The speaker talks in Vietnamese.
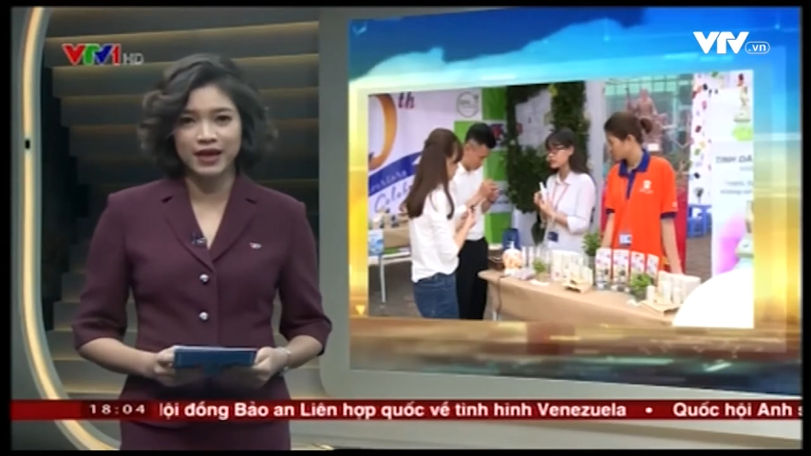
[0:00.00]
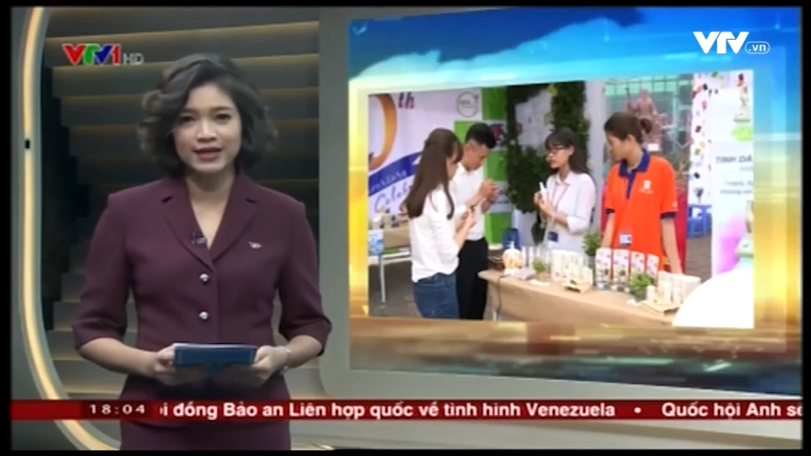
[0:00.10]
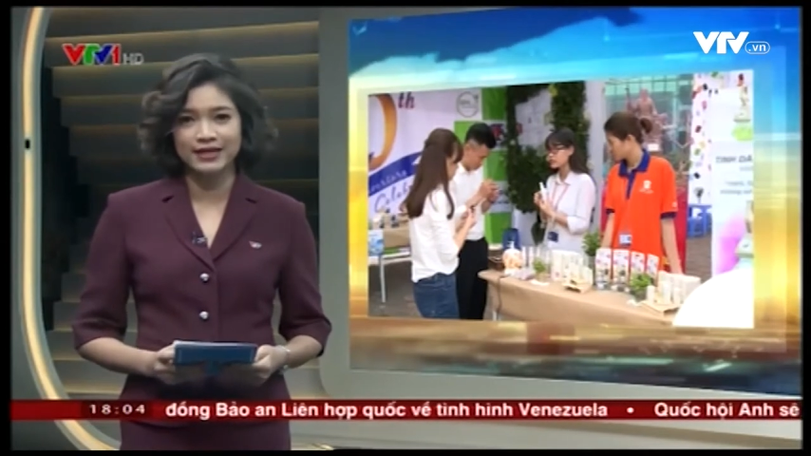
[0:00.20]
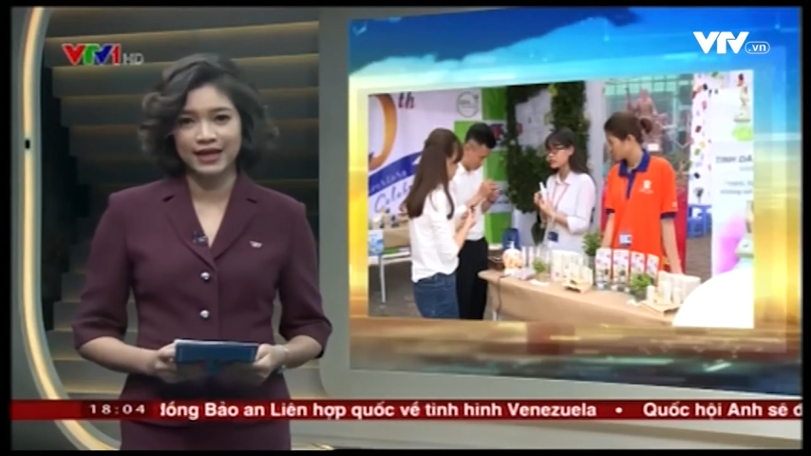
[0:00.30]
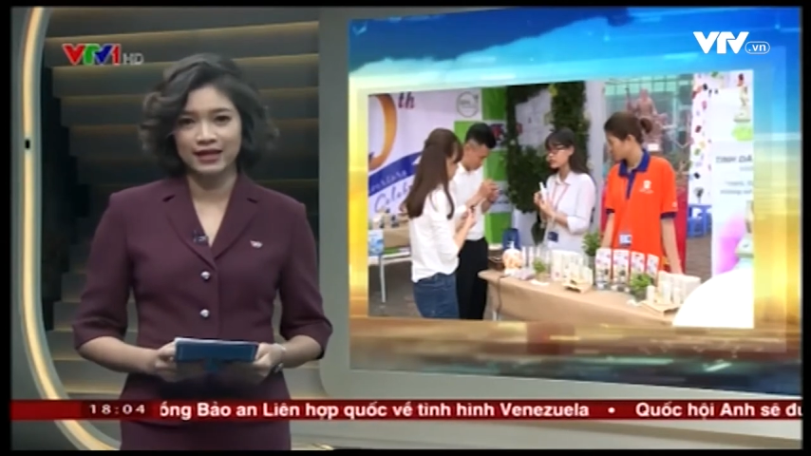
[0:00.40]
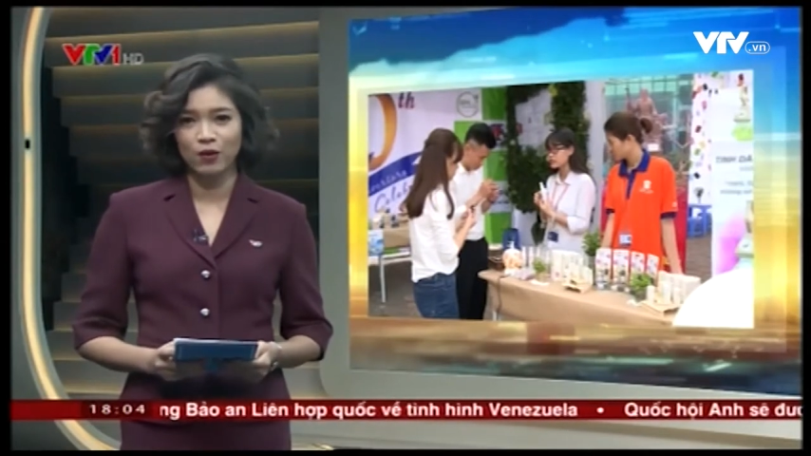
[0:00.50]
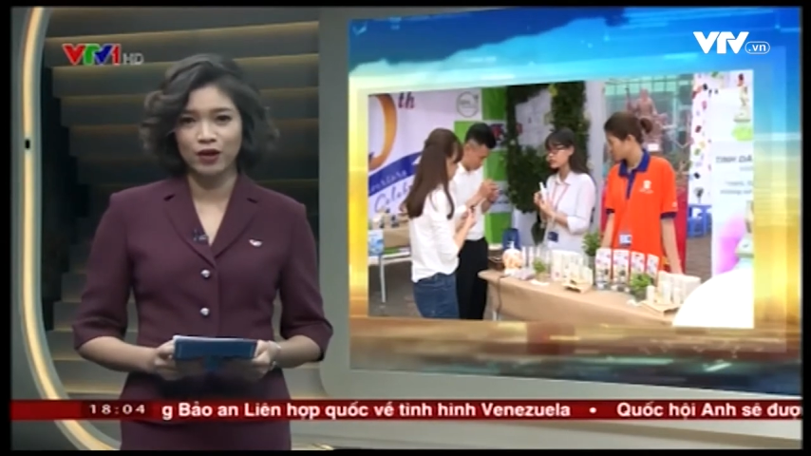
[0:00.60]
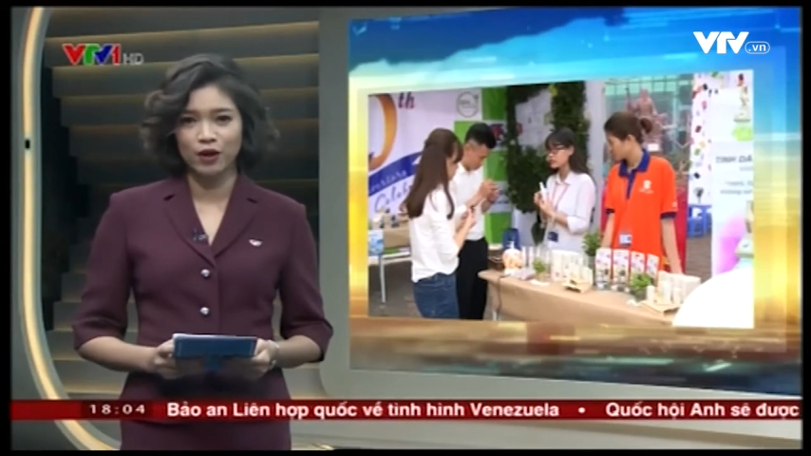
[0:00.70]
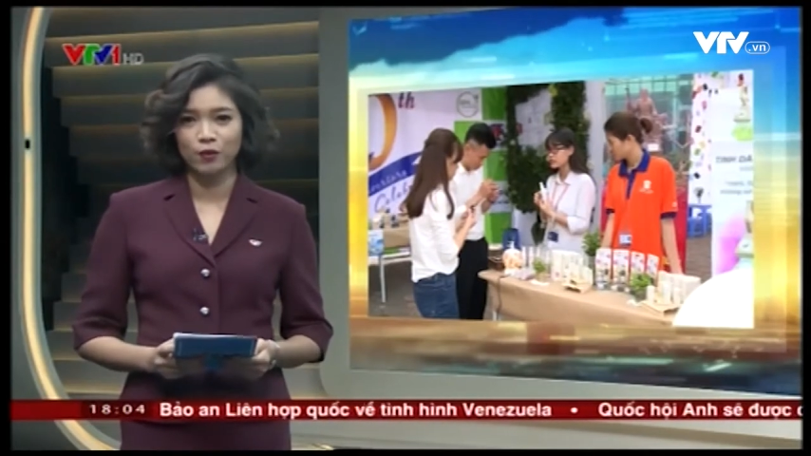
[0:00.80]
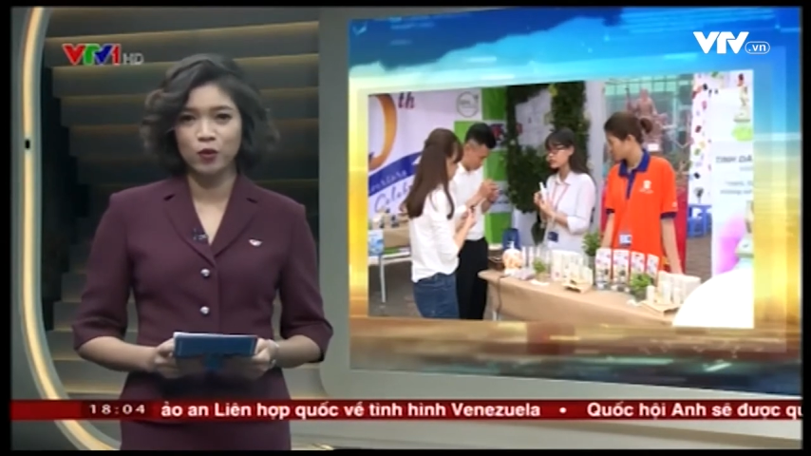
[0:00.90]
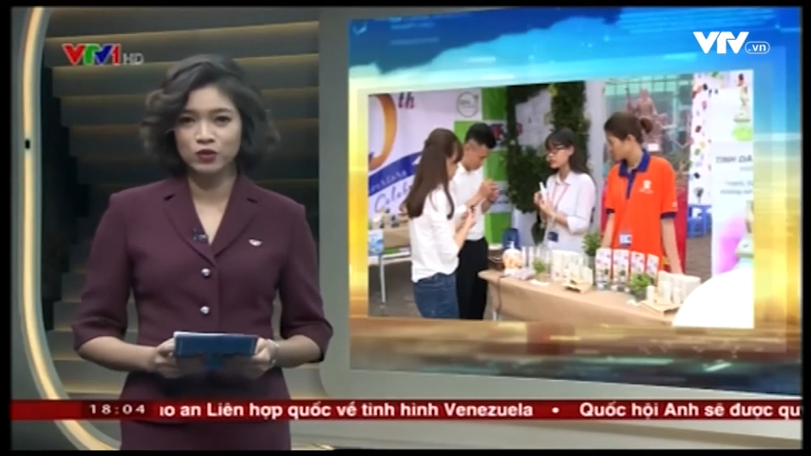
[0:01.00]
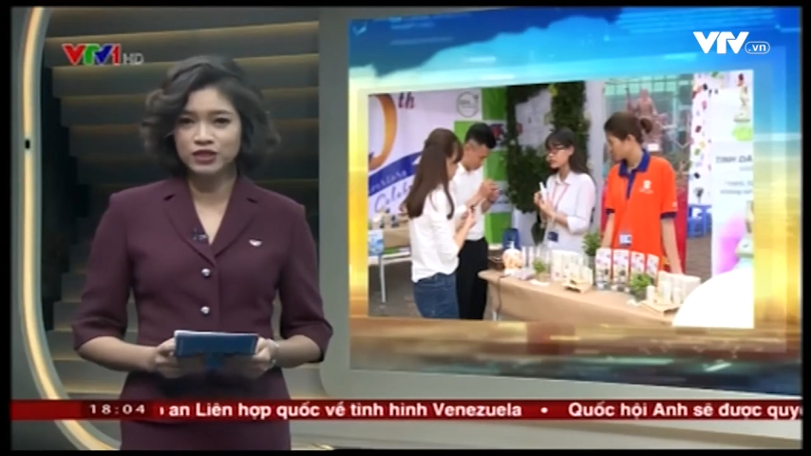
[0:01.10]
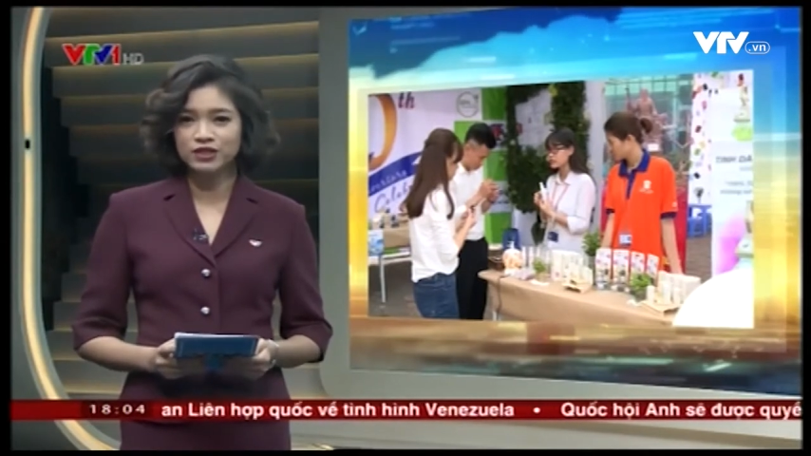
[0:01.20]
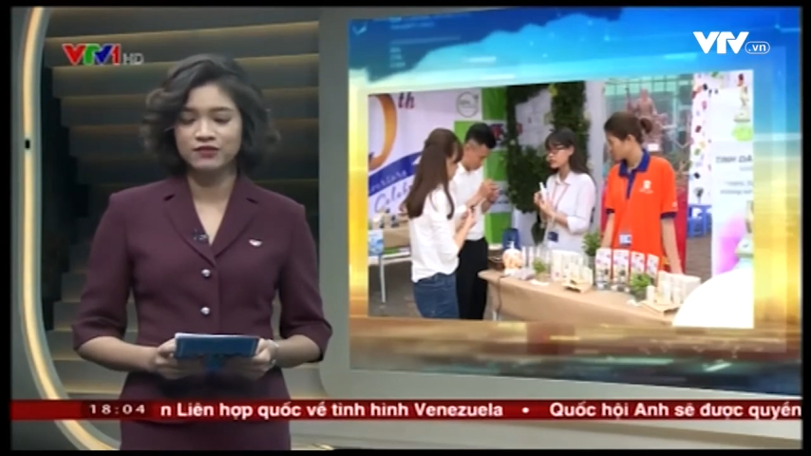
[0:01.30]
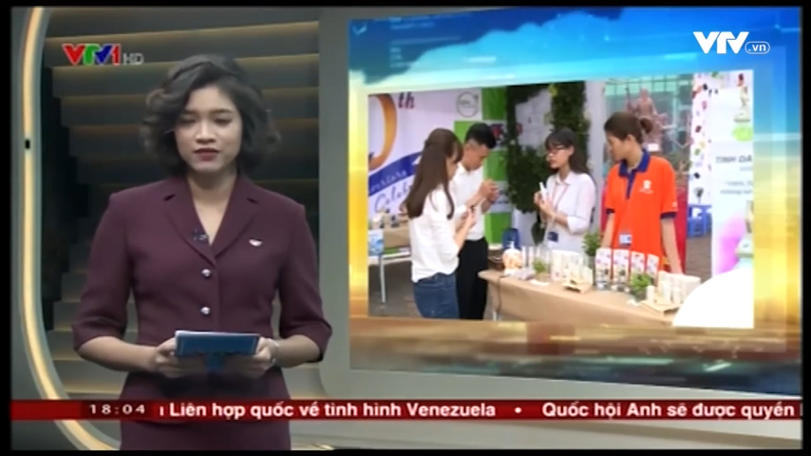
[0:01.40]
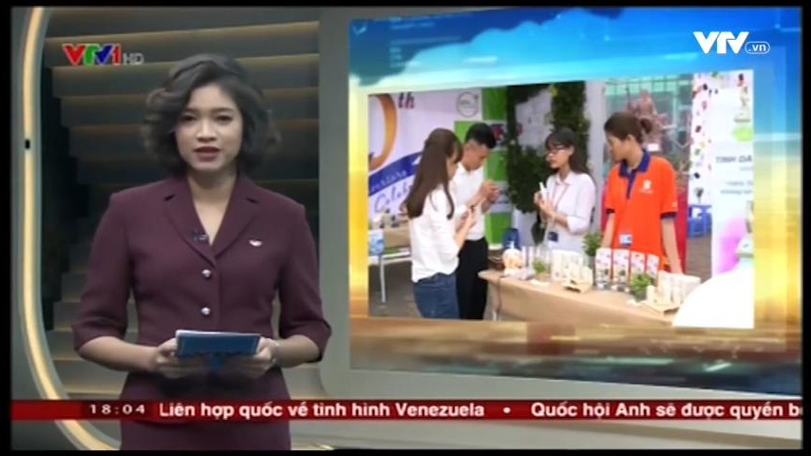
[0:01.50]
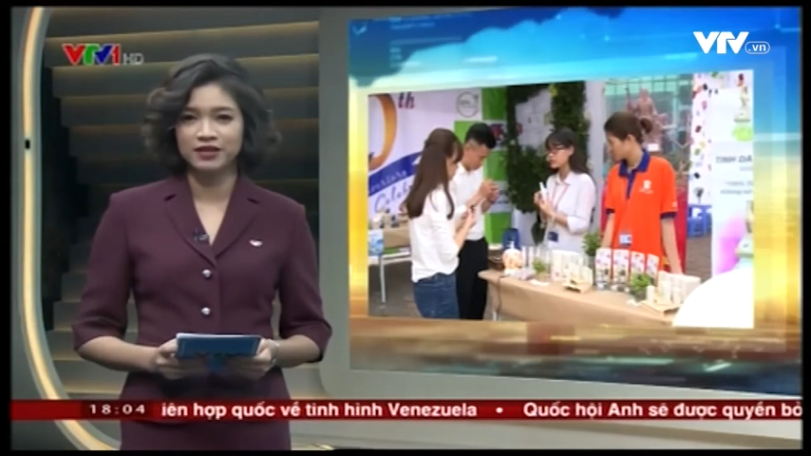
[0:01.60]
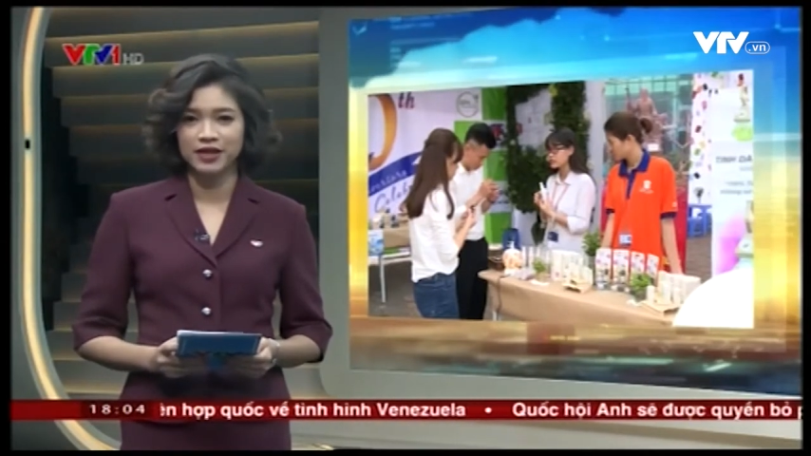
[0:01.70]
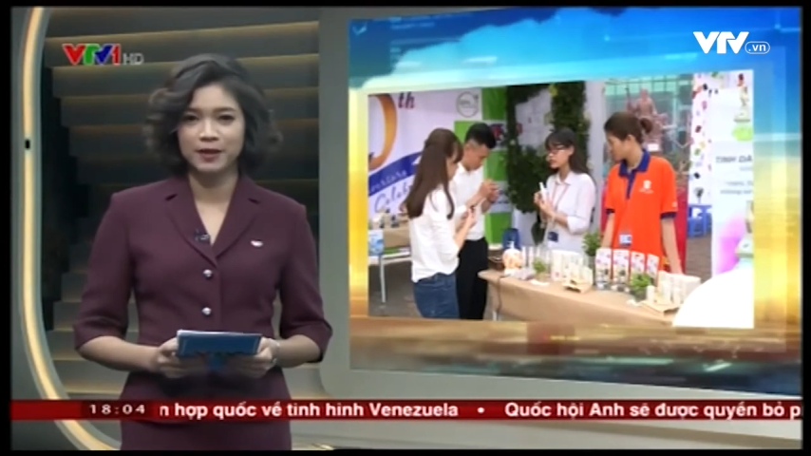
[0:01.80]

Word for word: đã hình thành các hoạt động hỗ trợ sinh viên khởi